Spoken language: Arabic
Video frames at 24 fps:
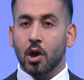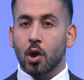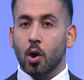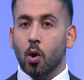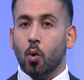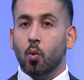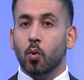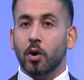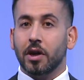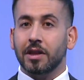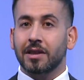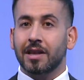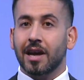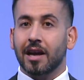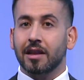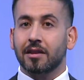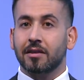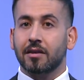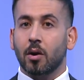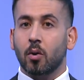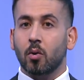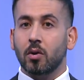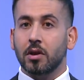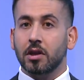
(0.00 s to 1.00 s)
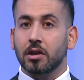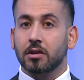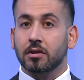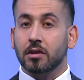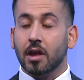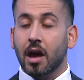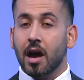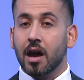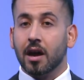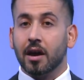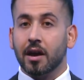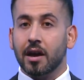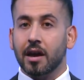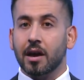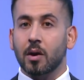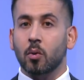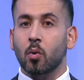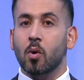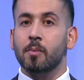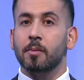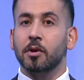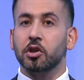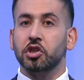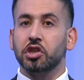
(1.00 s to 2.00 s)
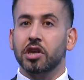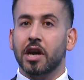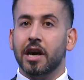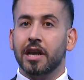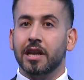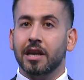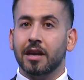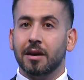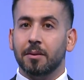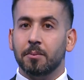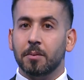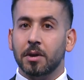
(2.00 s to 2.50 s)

ووحدات توليد طاقة ومشاريع